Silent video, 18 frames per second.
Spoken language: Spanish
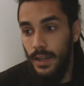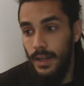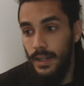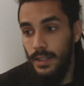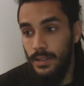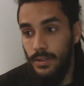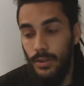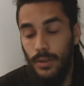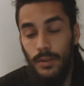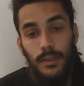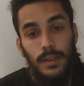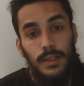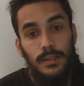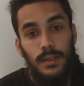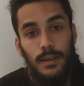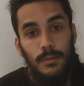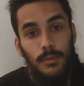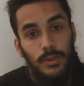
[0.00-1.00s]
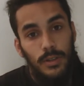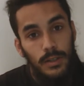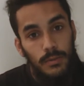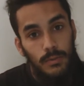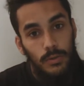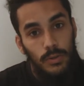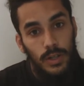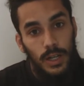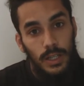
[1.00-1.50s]
Entonces tenemos que ir
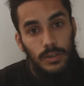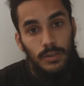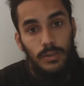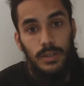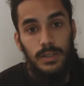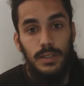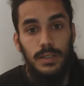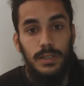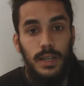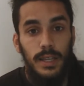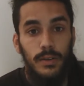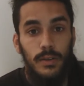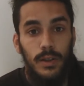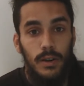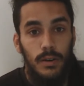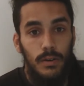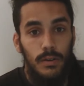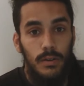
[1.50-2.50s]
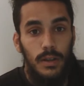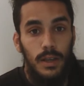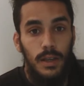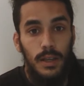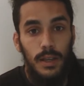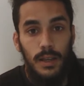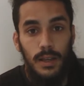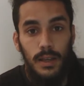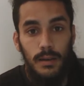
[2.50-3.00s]
buscando ese ensayo-error,
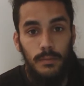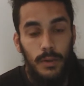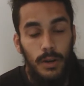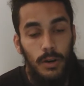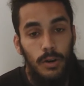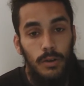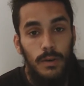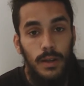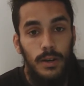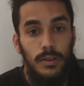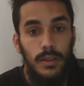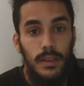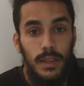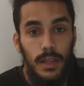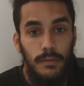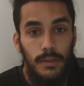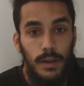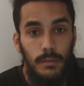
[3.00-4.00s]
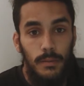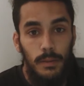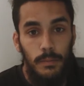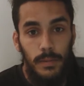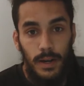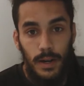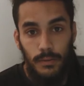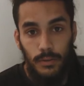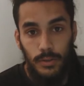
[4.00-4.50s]
eh, el mejor valor de diafragma
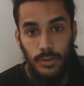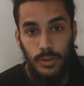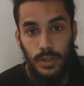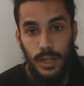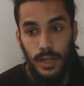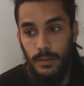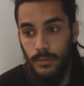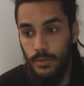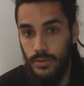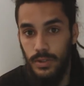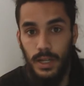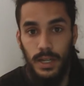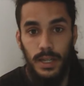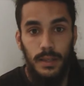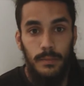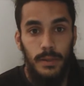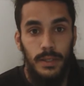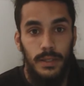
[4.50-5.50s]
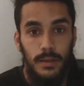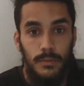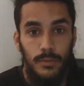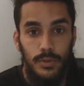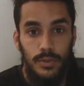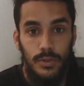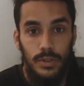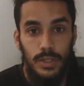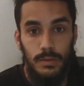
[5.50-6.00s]
para la foto que haremos, ya que depende
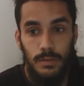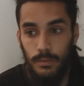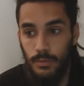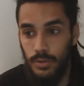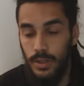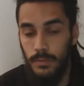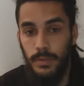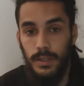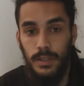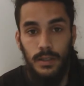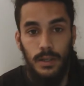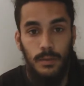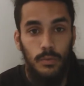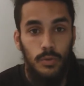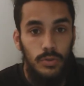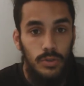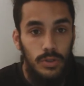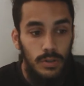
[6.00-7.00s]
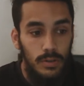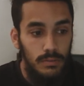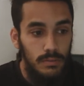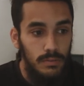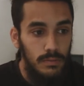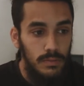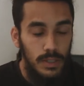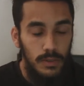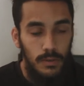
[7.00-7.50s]
mucho si vamos a pintar mucho,
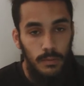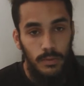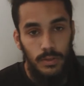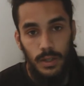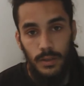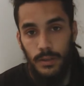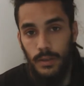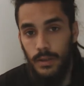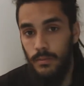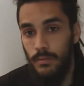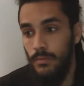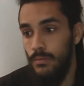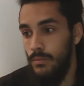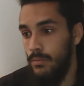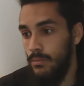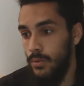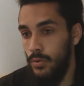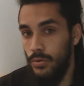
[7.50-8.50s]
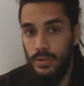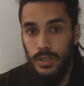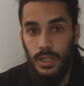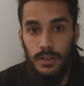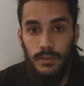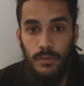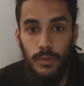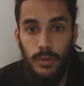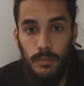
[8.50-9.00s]
si vamos a hacer
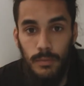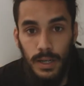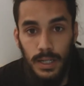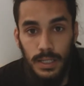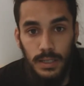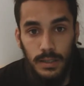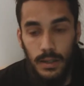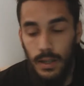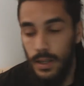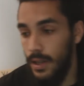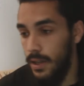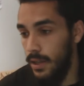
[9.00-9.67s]
muchas formas,